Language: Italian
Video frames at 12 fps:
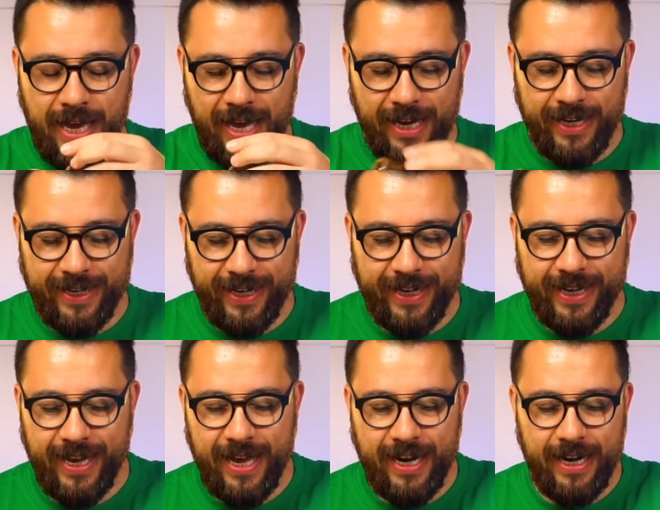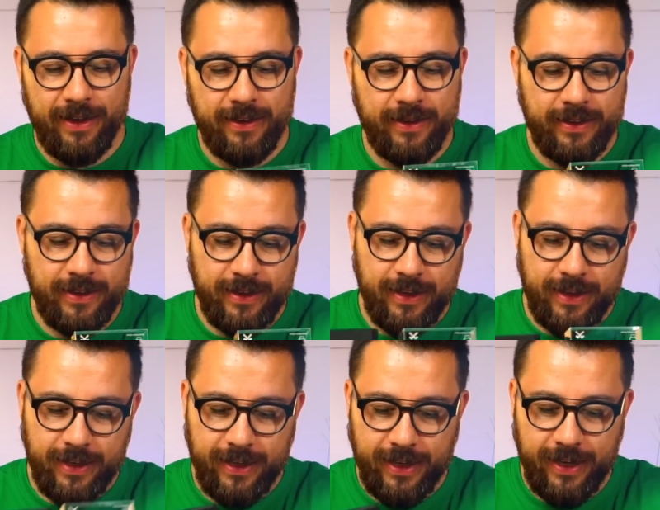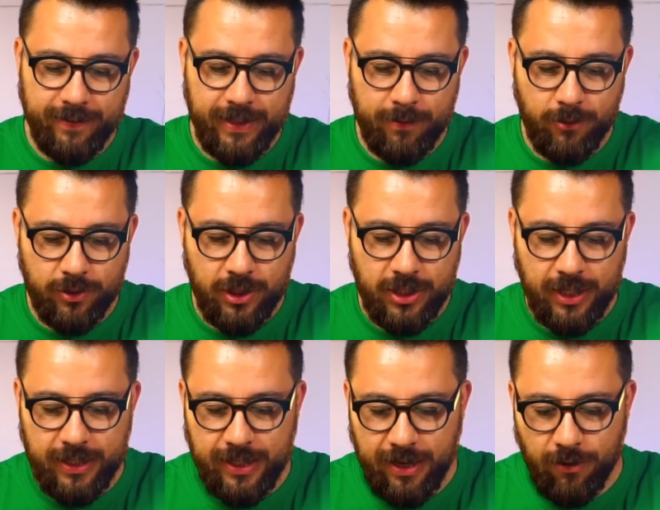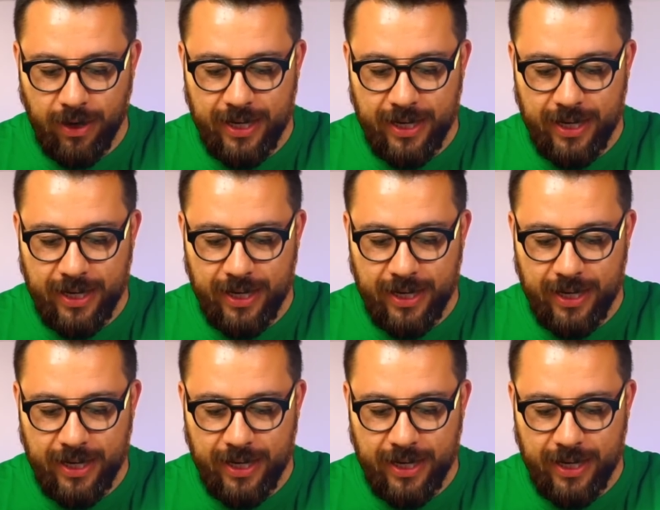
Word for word: a ricaricare e vediamo cosa c'è all'interno.